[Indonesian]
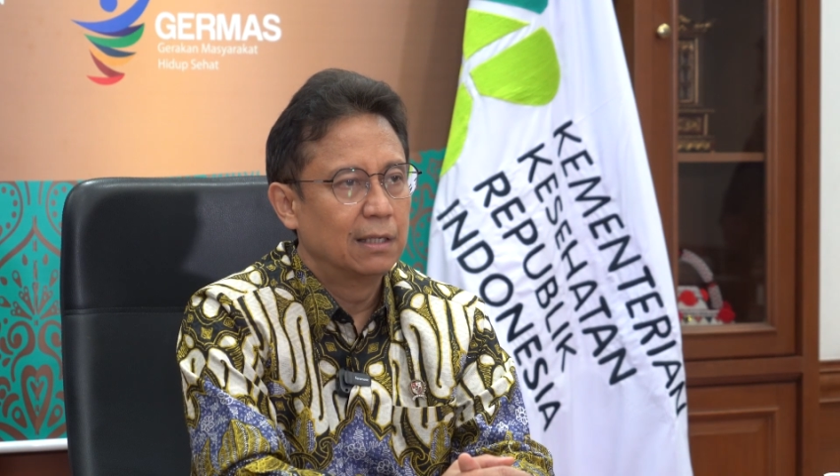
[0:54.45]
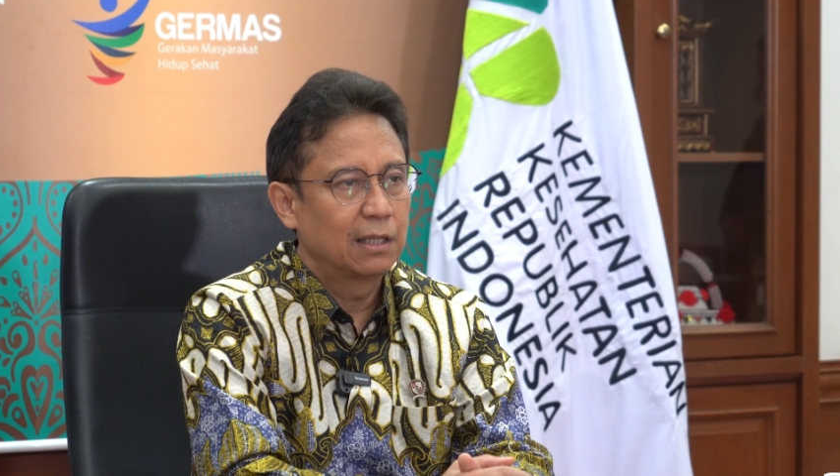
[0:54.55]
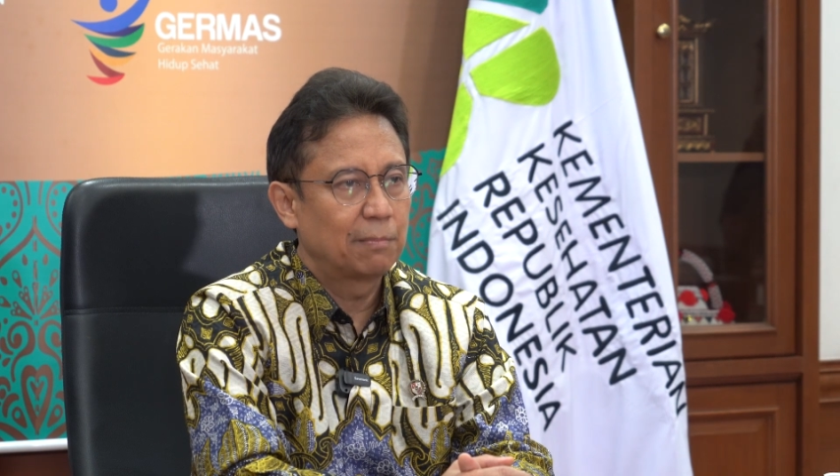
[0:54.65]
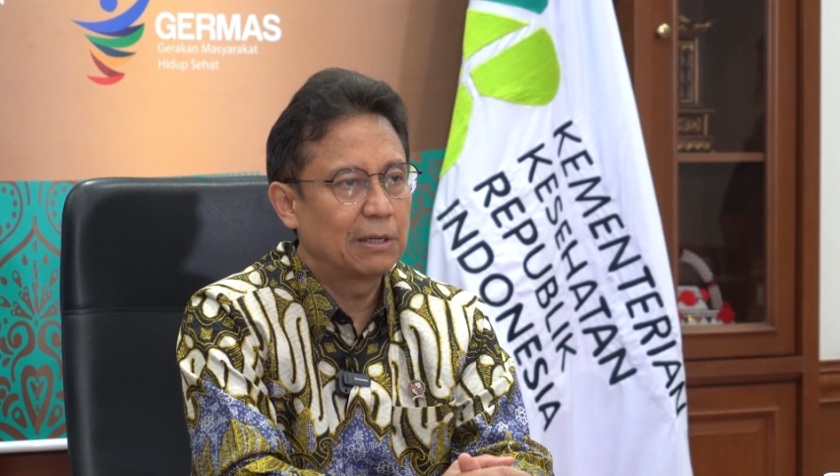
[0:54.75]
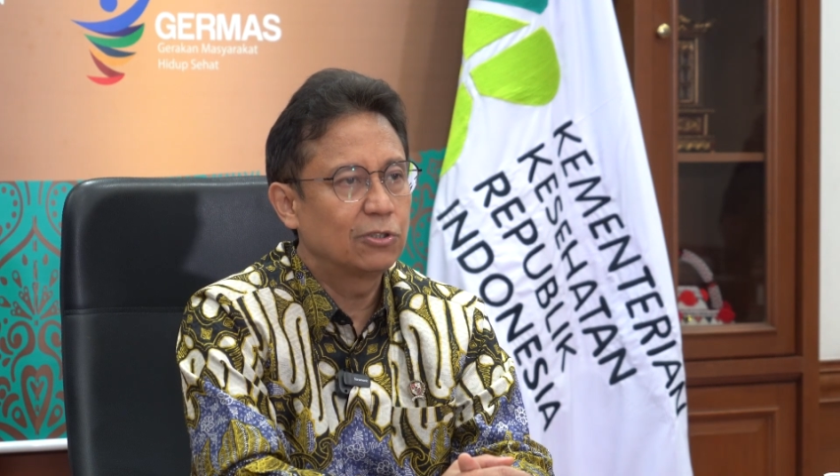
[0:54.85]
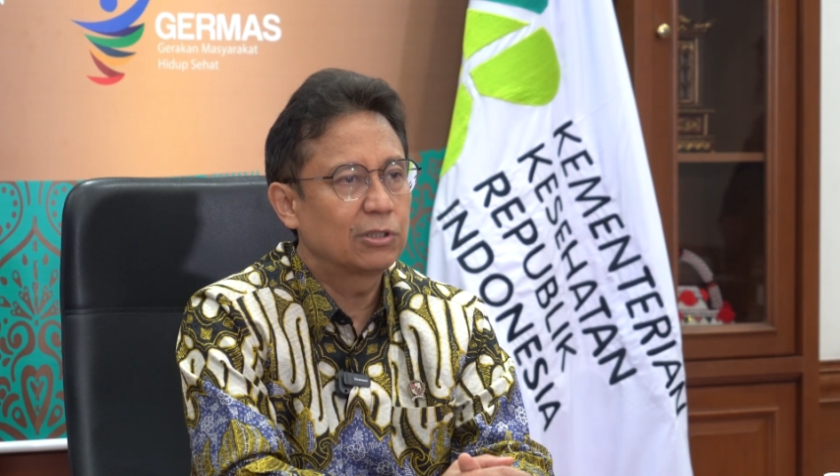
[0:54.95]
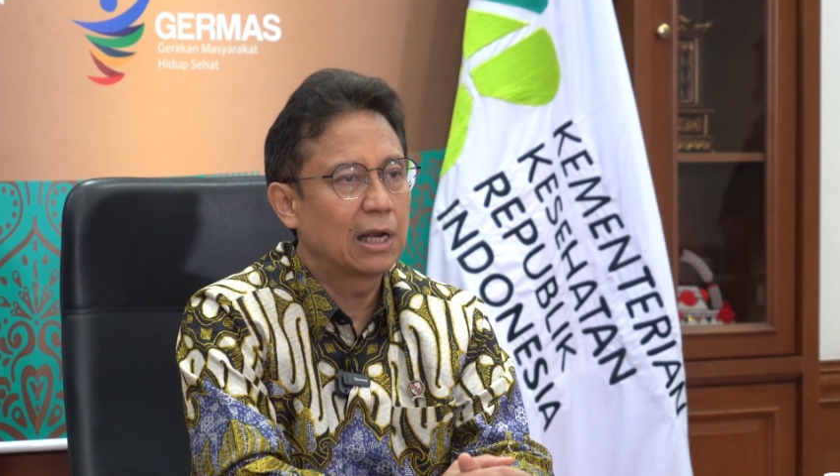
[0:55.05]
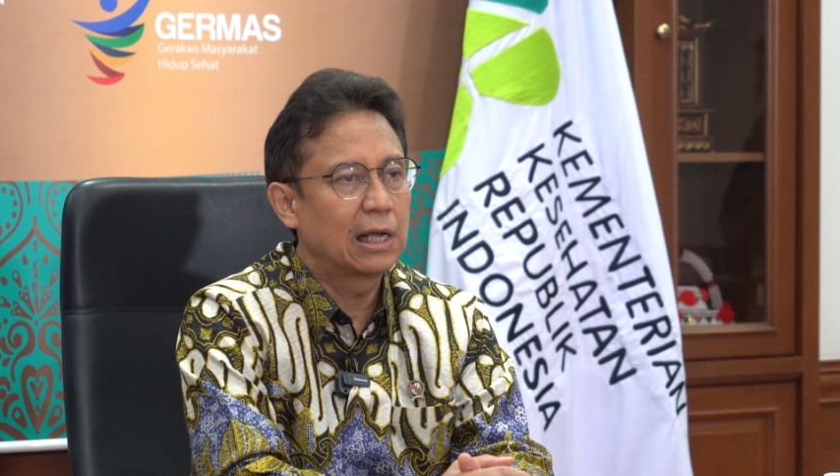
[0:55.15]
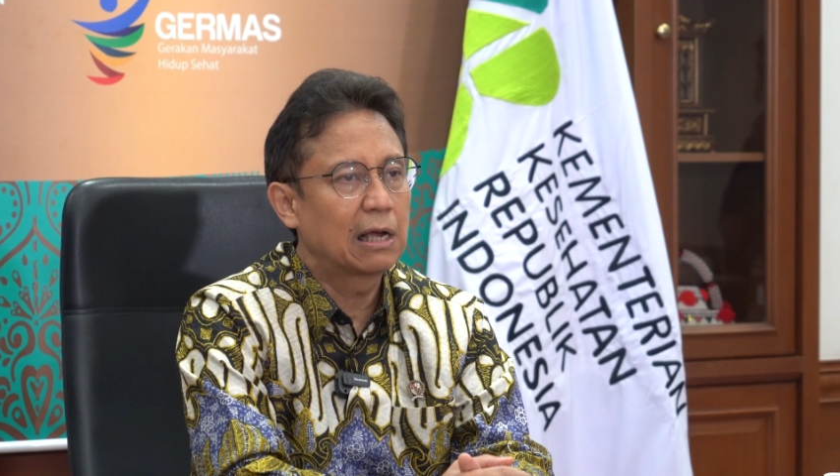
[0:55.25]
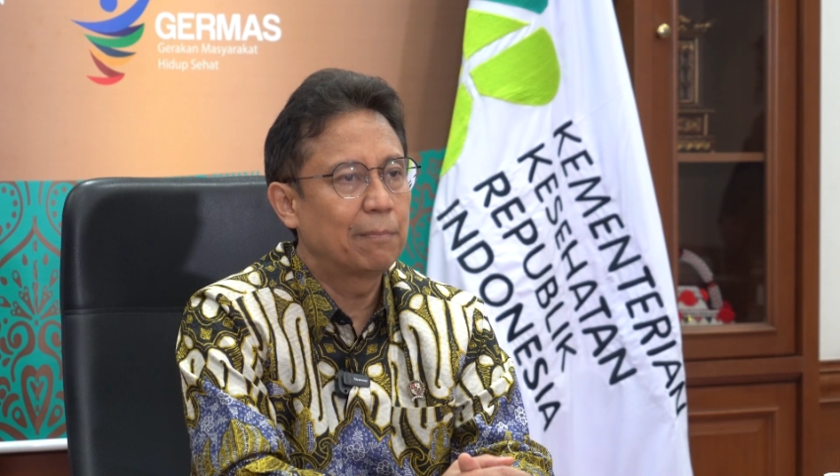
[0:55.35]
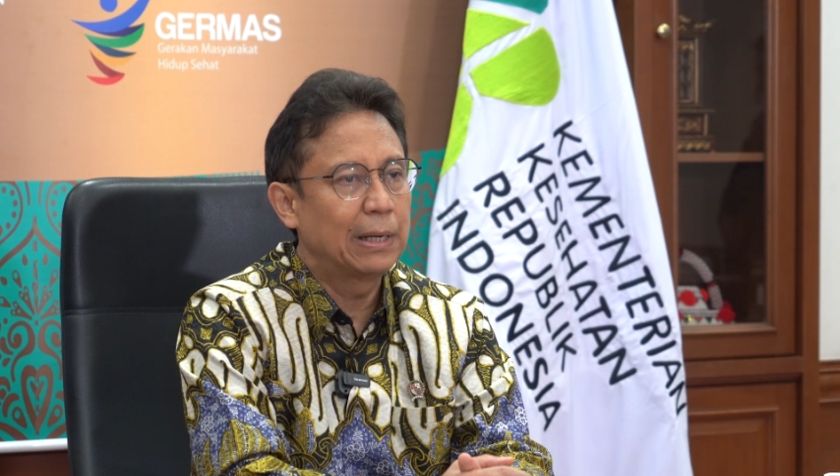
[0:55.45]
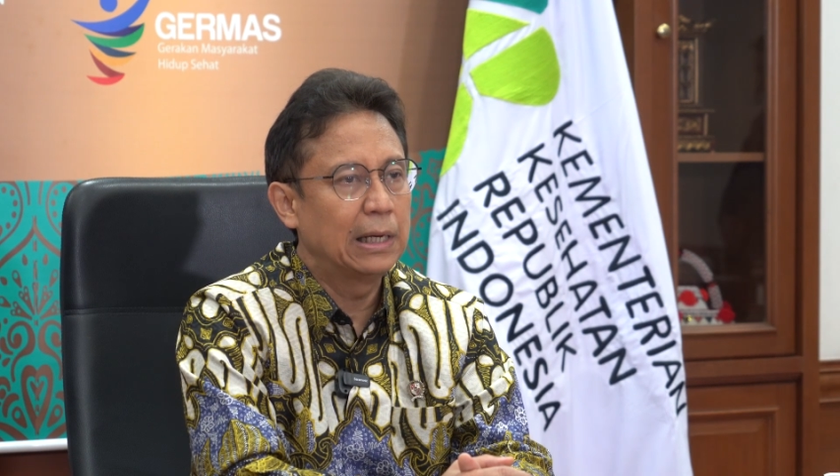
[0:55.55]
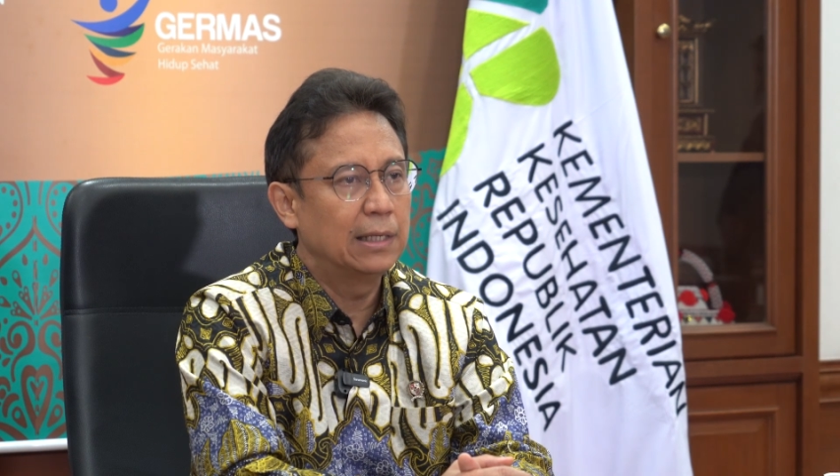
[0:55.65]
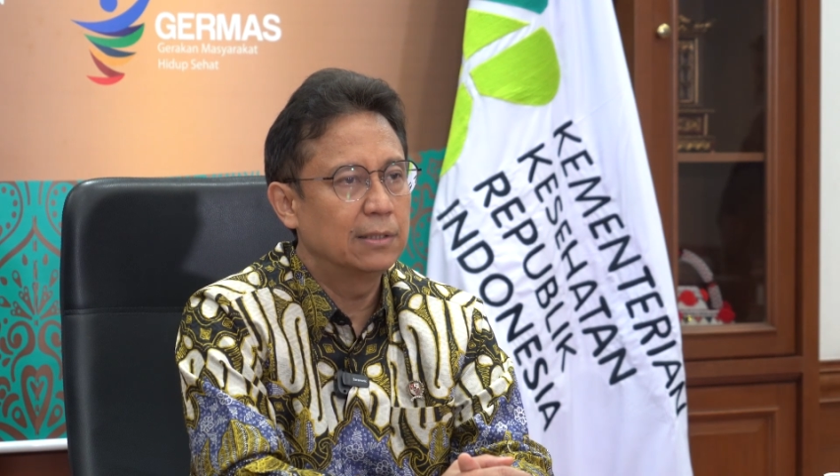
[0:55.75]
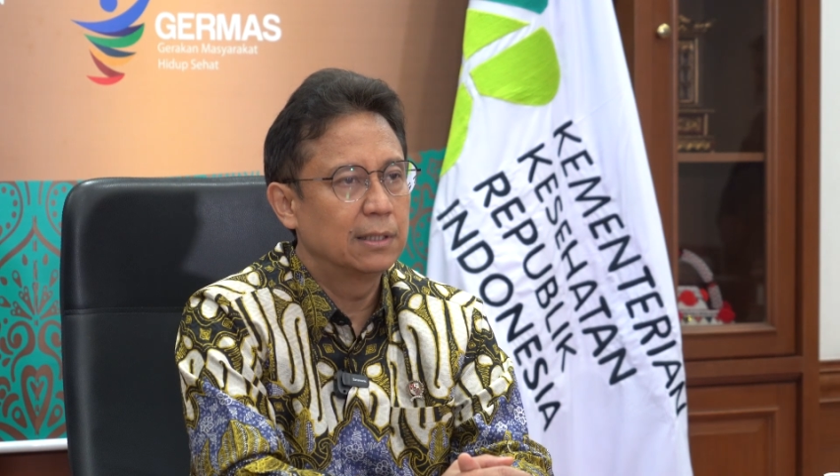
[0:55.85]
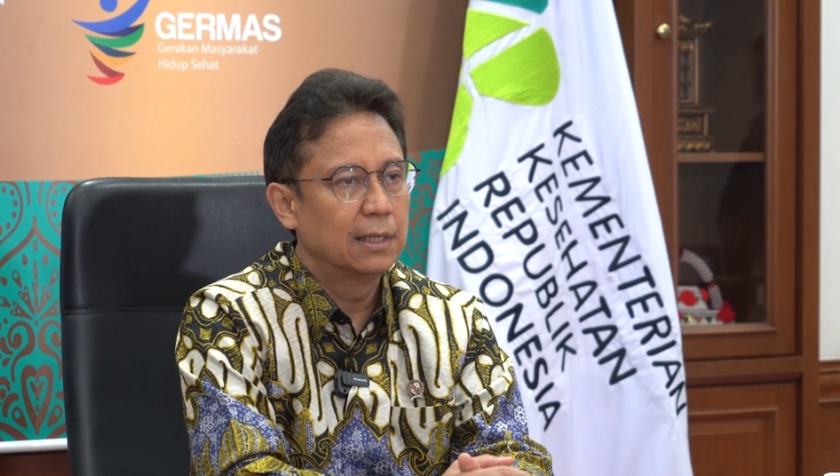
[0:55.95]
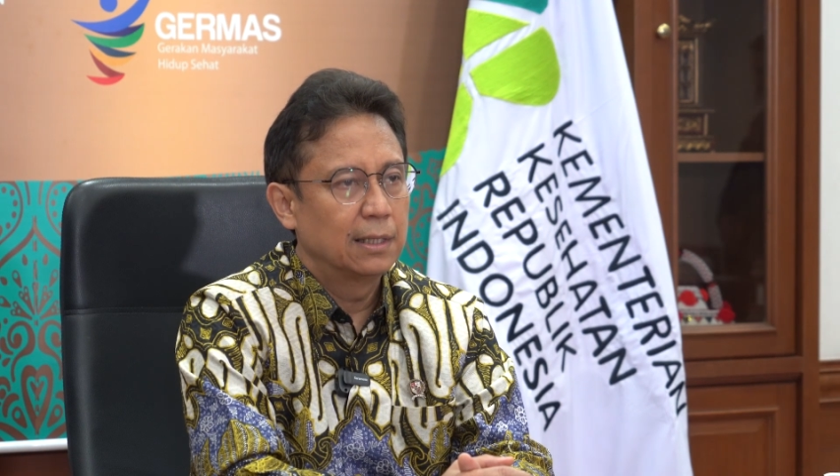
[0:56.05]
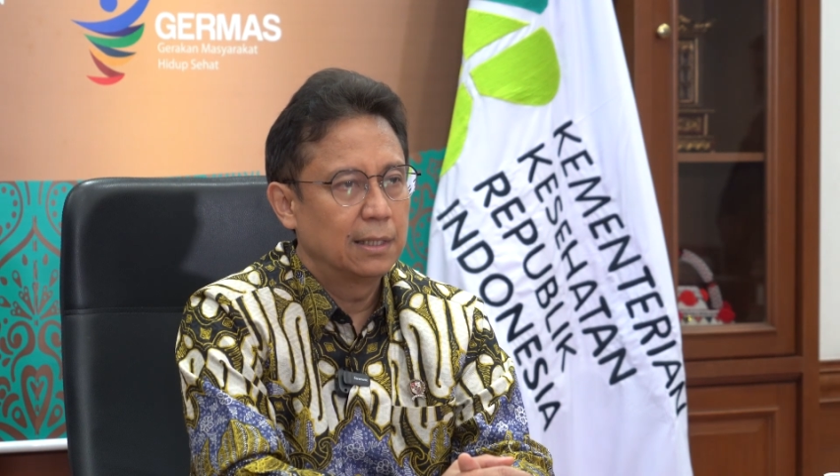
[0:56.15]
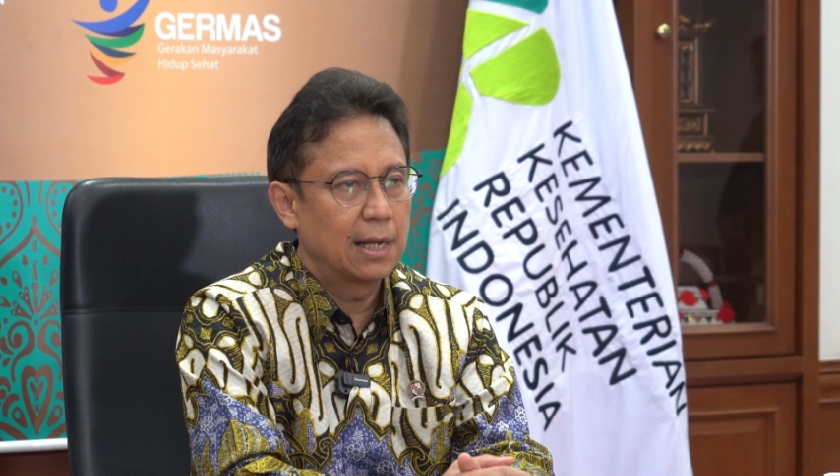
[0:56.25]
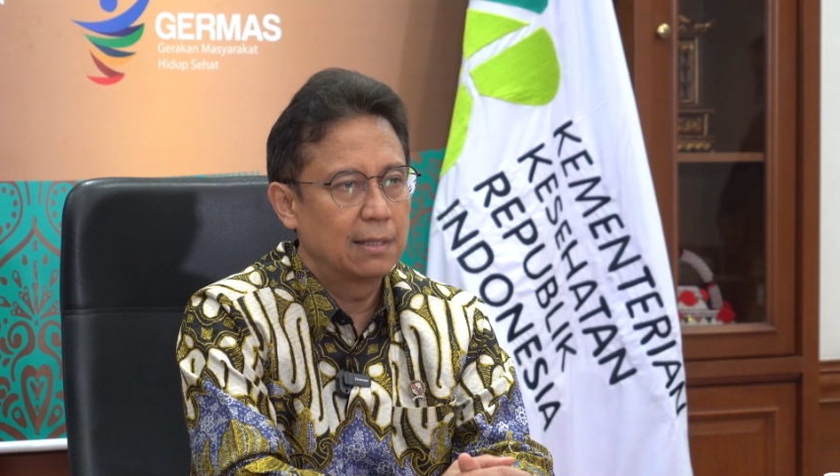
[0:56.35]
termasuk tenaga medis
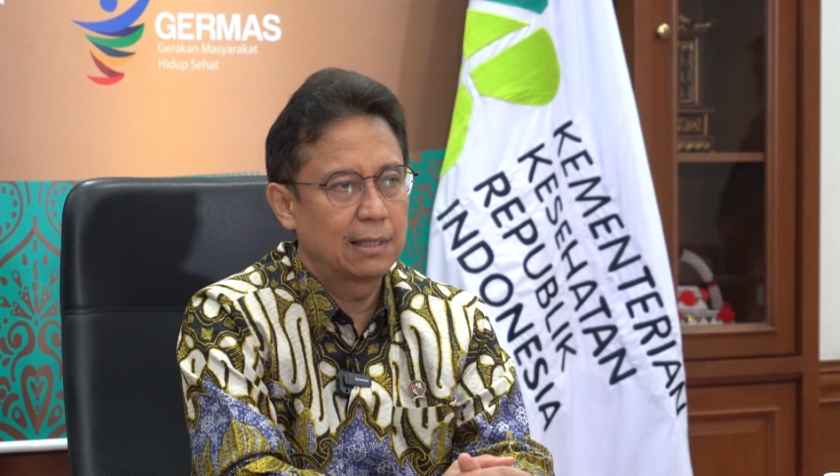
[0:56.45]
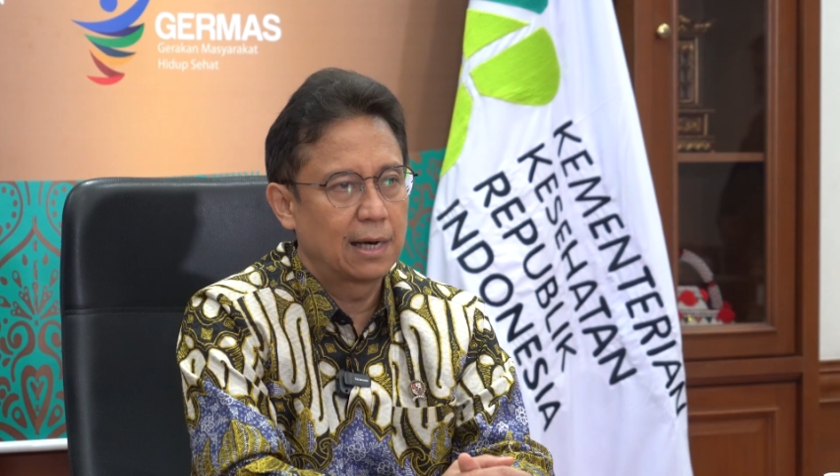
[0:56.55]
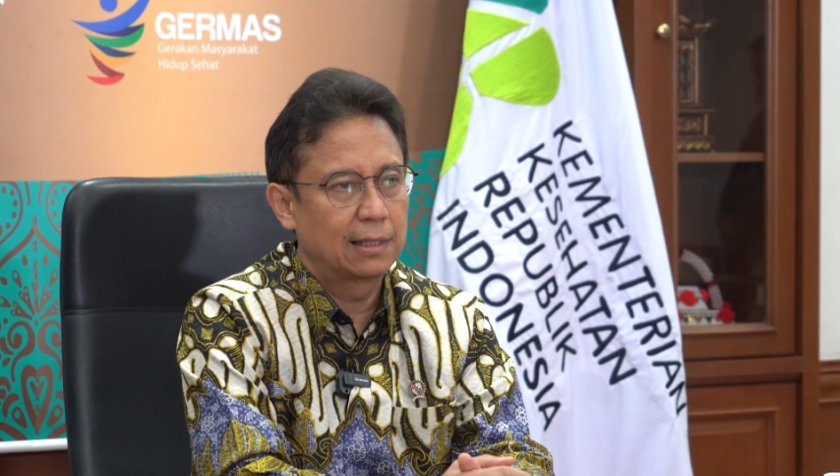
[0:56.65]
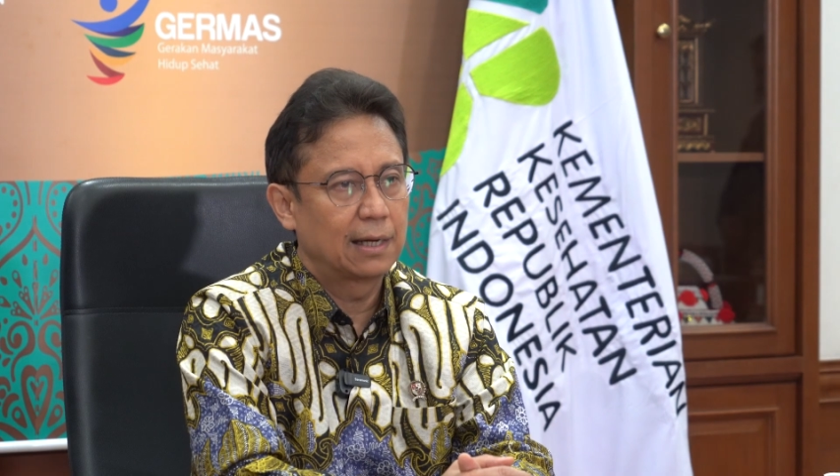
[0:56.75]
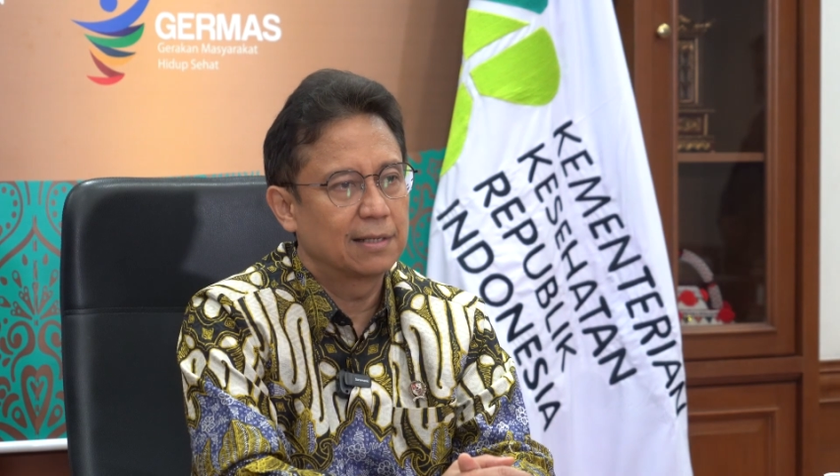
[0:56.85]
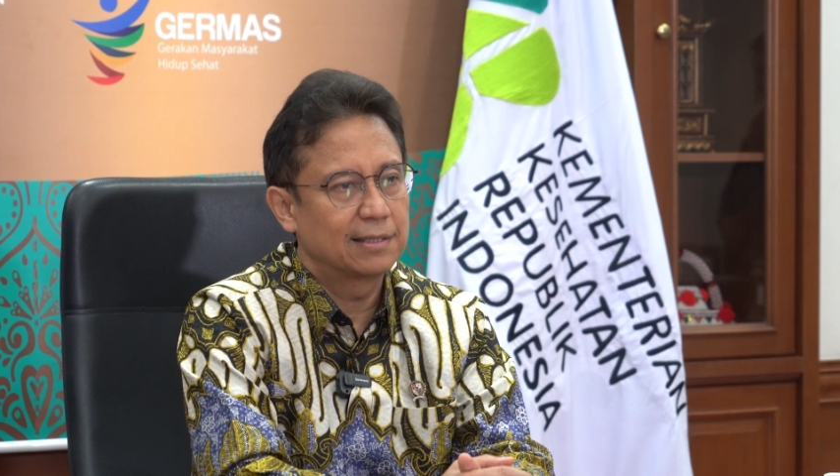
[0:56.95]
dan tenaga